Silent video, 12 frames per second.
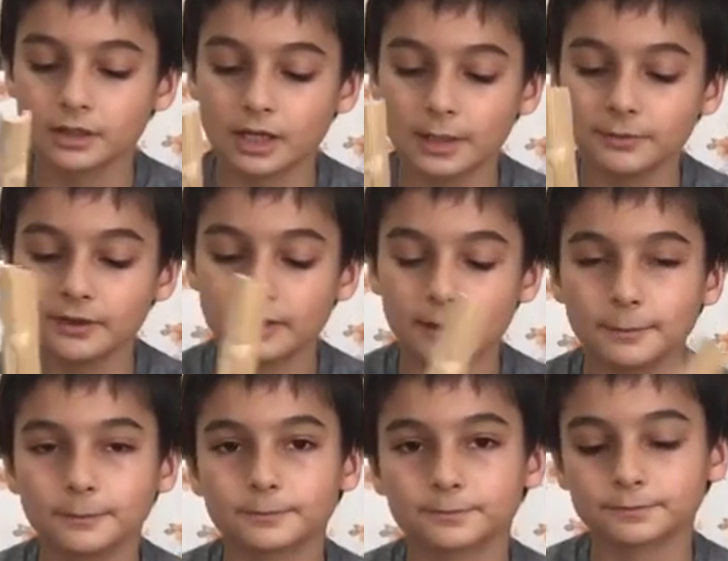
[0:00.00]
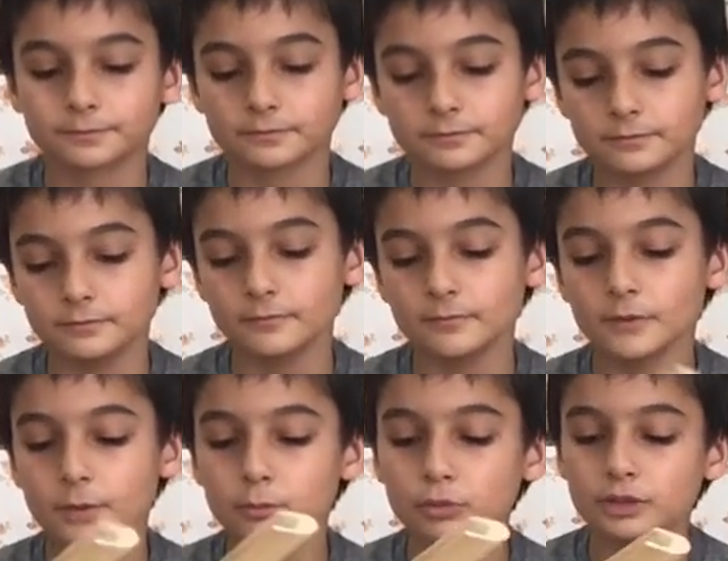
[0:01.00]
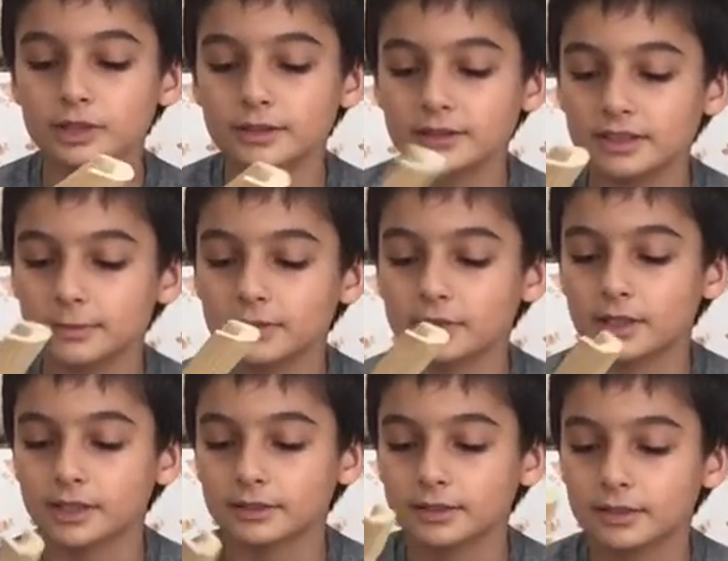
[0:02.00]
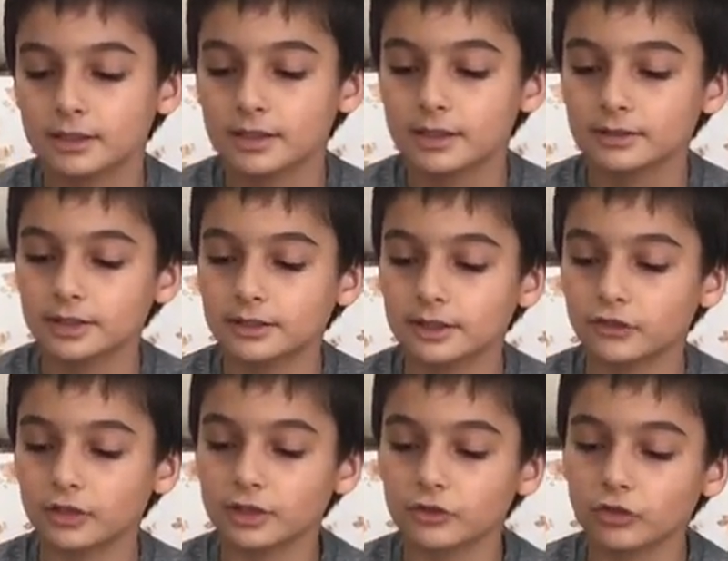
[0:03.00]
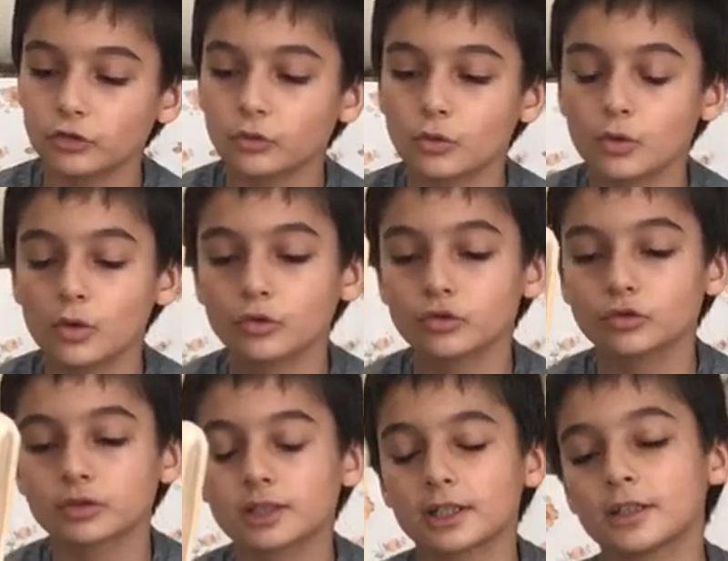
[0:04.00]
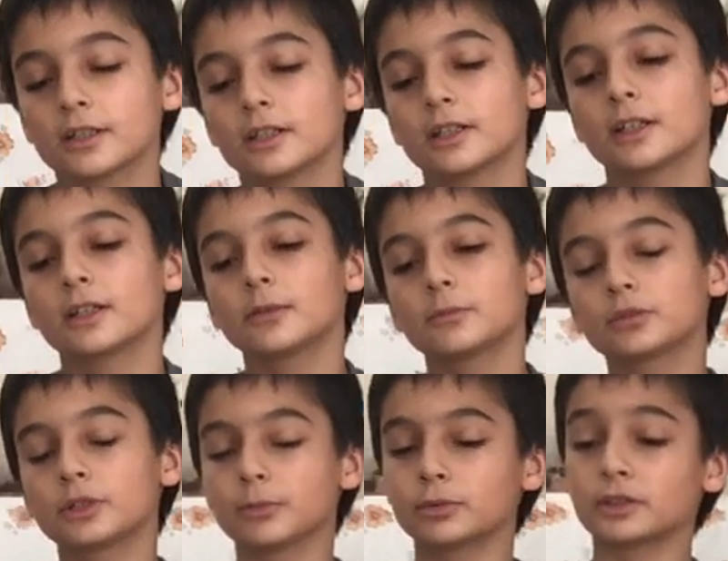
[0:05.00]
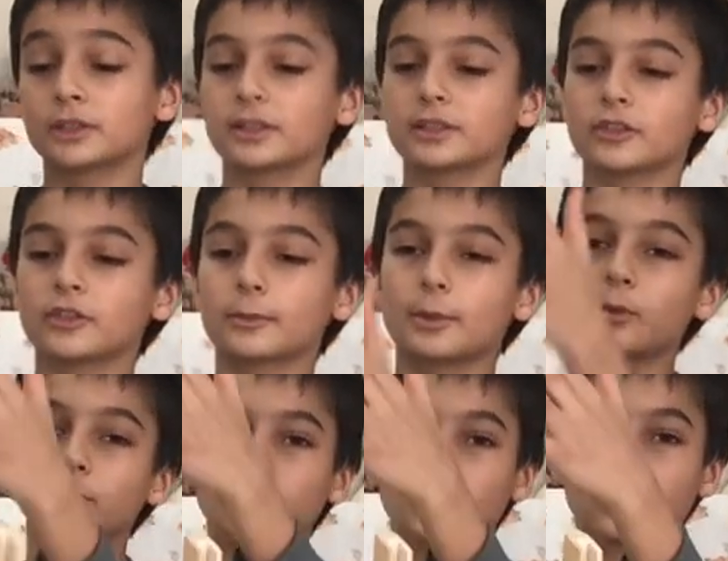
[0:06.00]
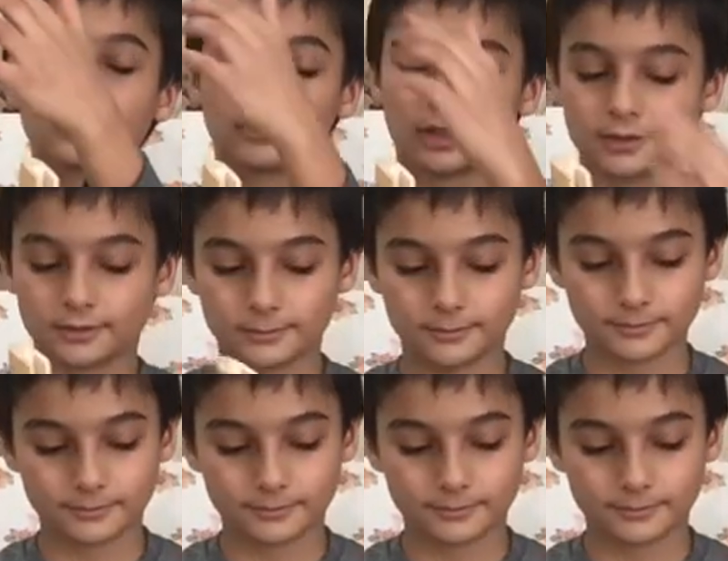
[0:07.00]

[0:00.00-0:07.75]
Kabzede burada tetiğimiz var. Tetiği çekince şu şurayı bu da burayı tetikleyecek ve ok da gidecek.